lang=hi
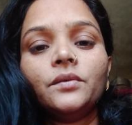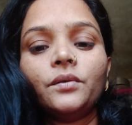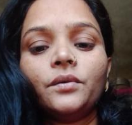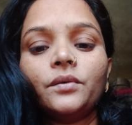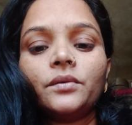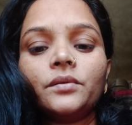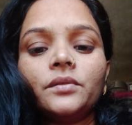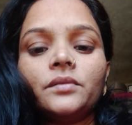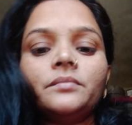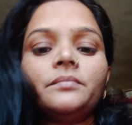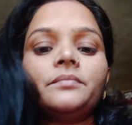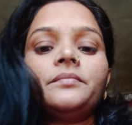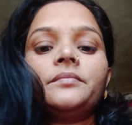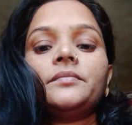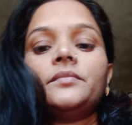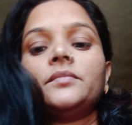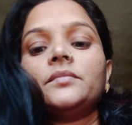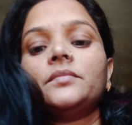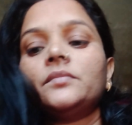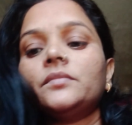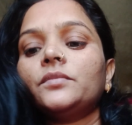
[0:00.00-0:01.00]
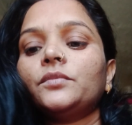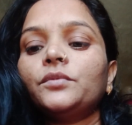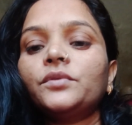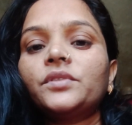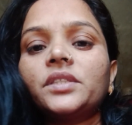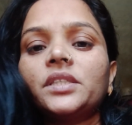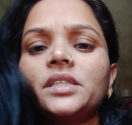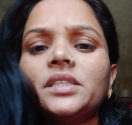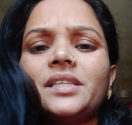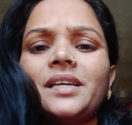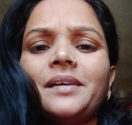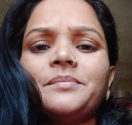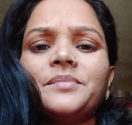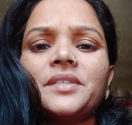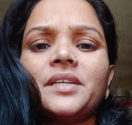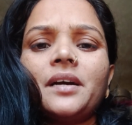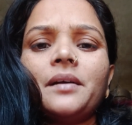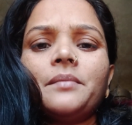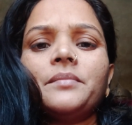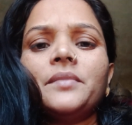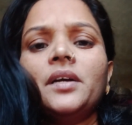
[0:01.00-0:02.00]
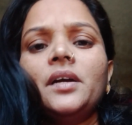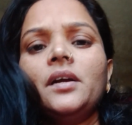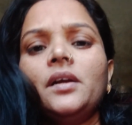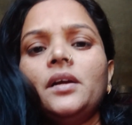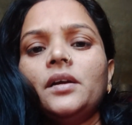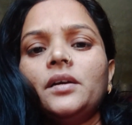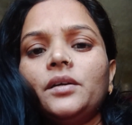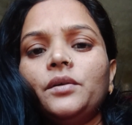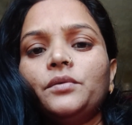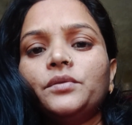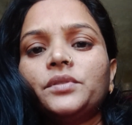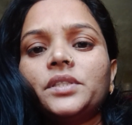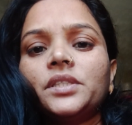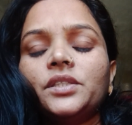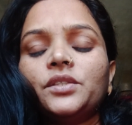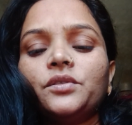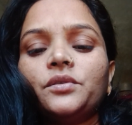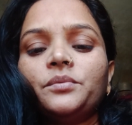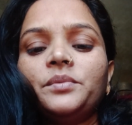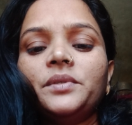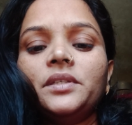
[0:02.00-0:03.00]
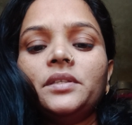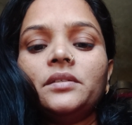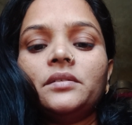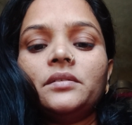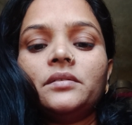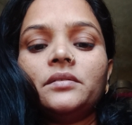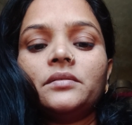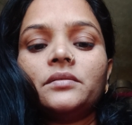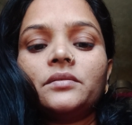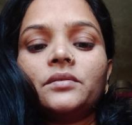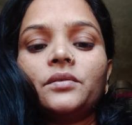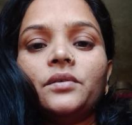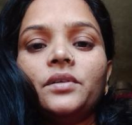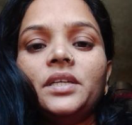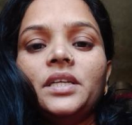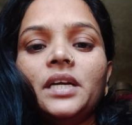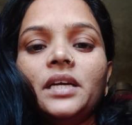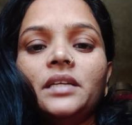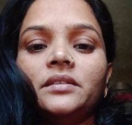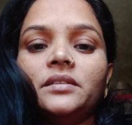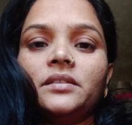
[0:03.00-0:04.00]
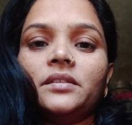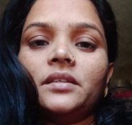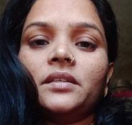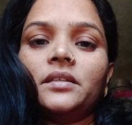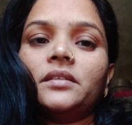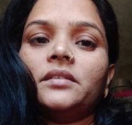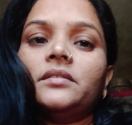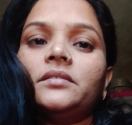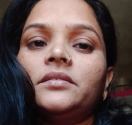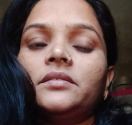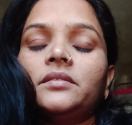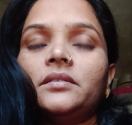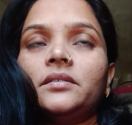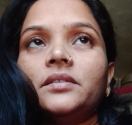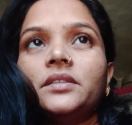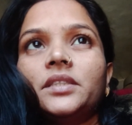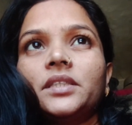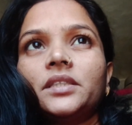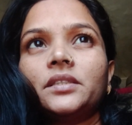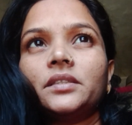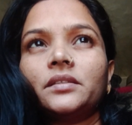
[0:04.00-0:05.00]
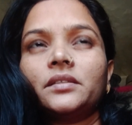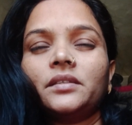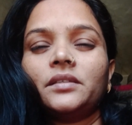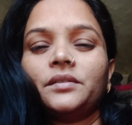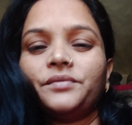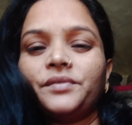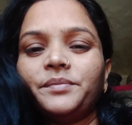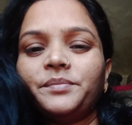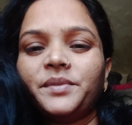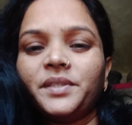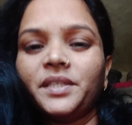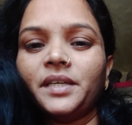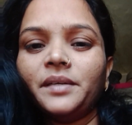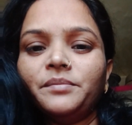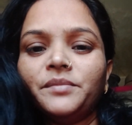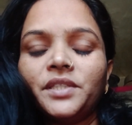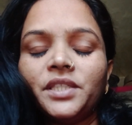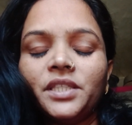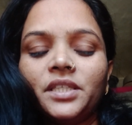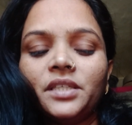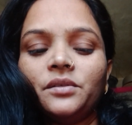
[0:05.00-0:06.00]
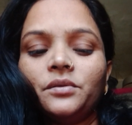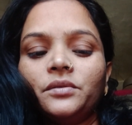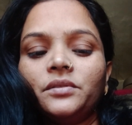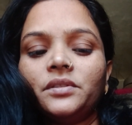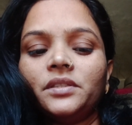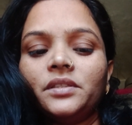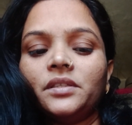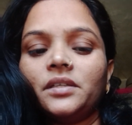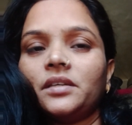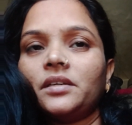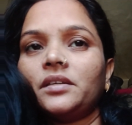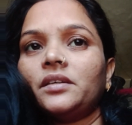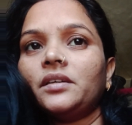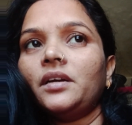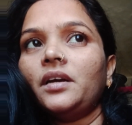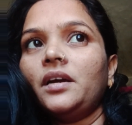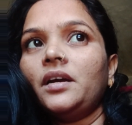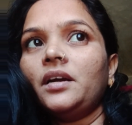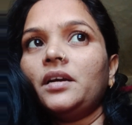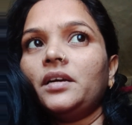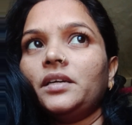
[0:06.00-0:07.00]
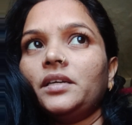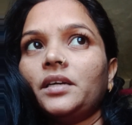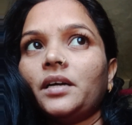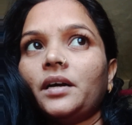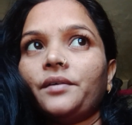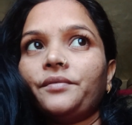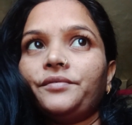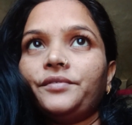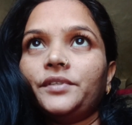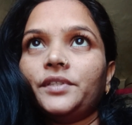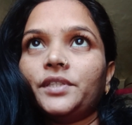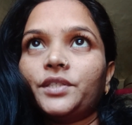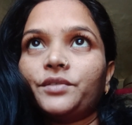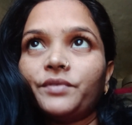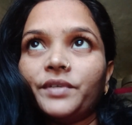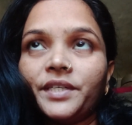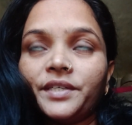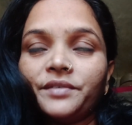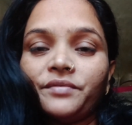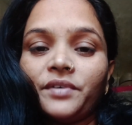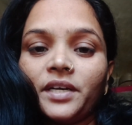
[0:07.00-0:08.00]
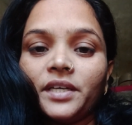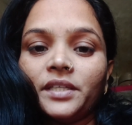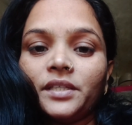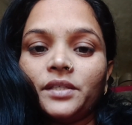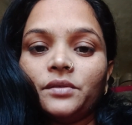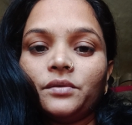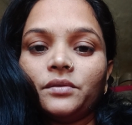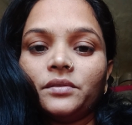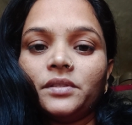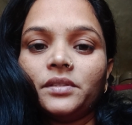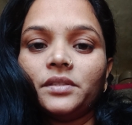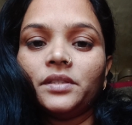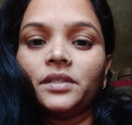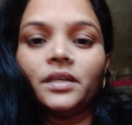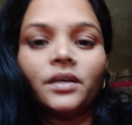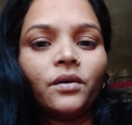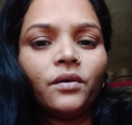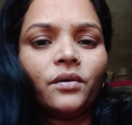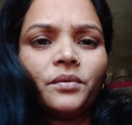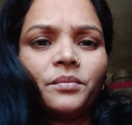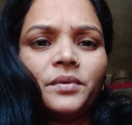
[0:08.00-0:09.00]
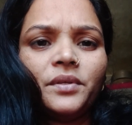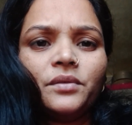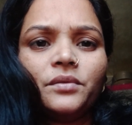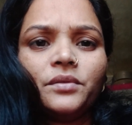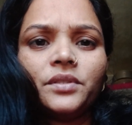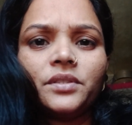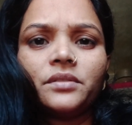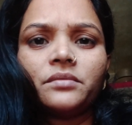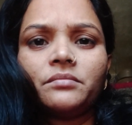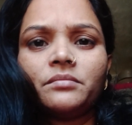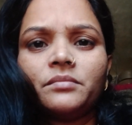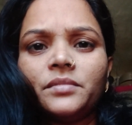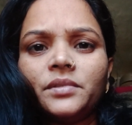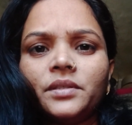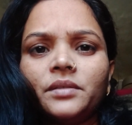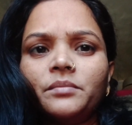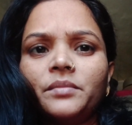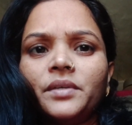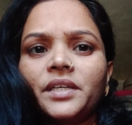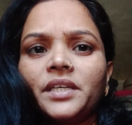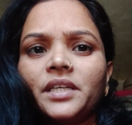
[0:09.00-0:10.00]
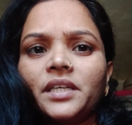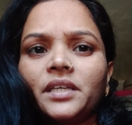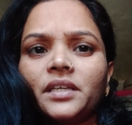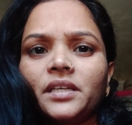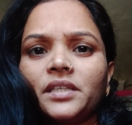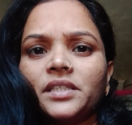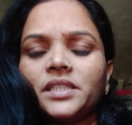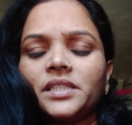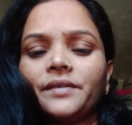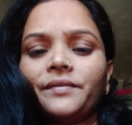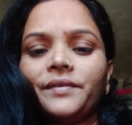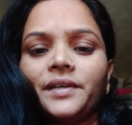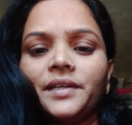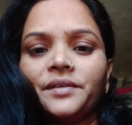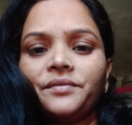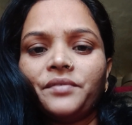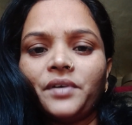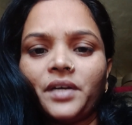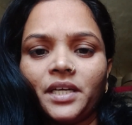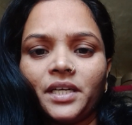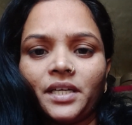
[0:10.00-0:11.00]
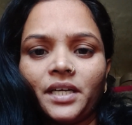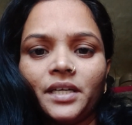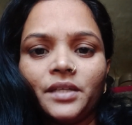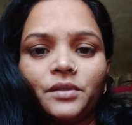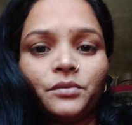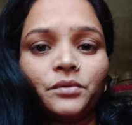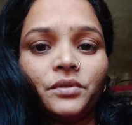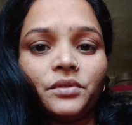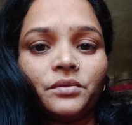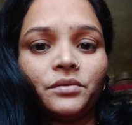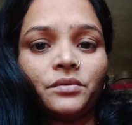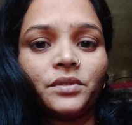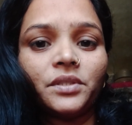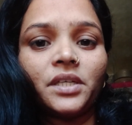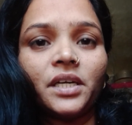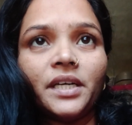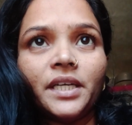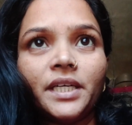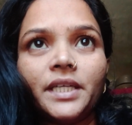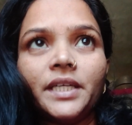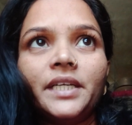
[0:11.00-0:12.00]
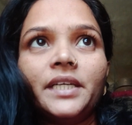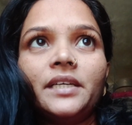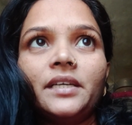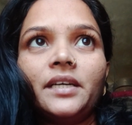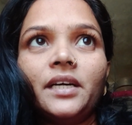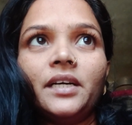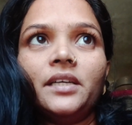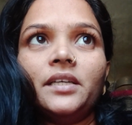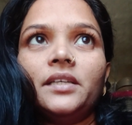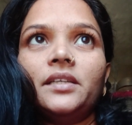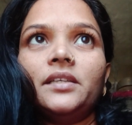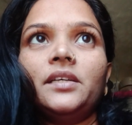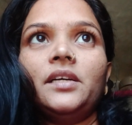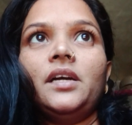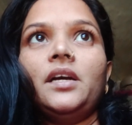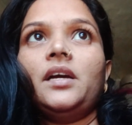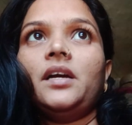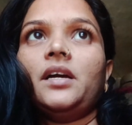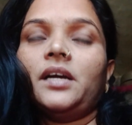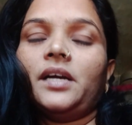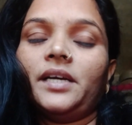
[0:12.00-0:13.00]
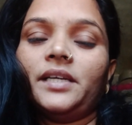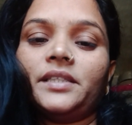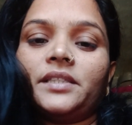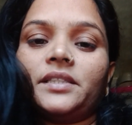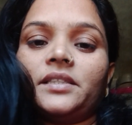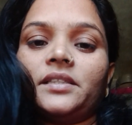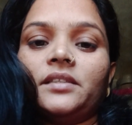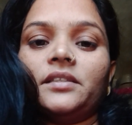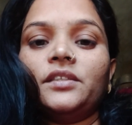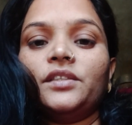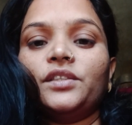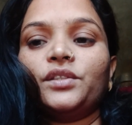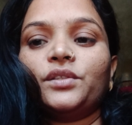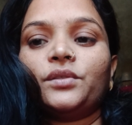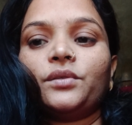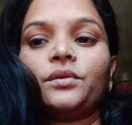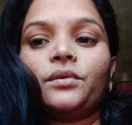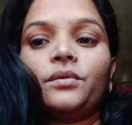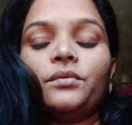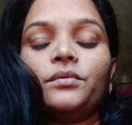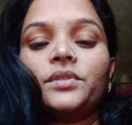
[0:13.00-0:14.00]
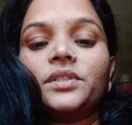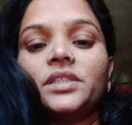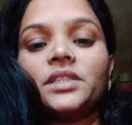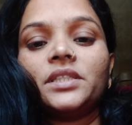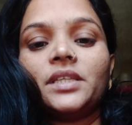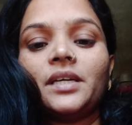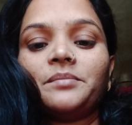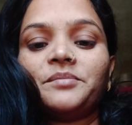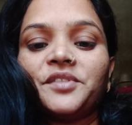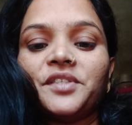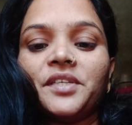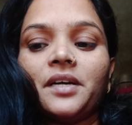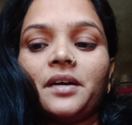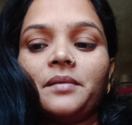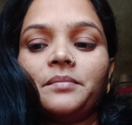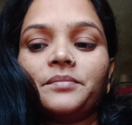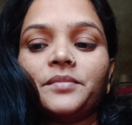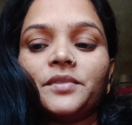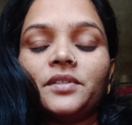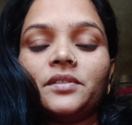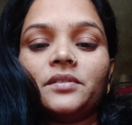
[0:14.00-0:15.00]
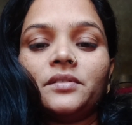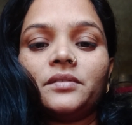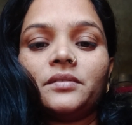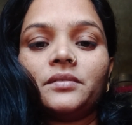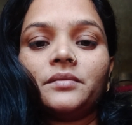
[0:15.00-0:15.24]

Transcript: और उसके हिसाब से आप उसकी जो भी गोली आती है जैसे कि फिफ्टी एम की होती है या फिर ट्वेंटी फाइव की होती है और भी कुछ बढ़ के है सेवेंटी फाइव का है कुछ कुछ हंड्रेड का है ऐसे तो उस हिसाब से आप आ,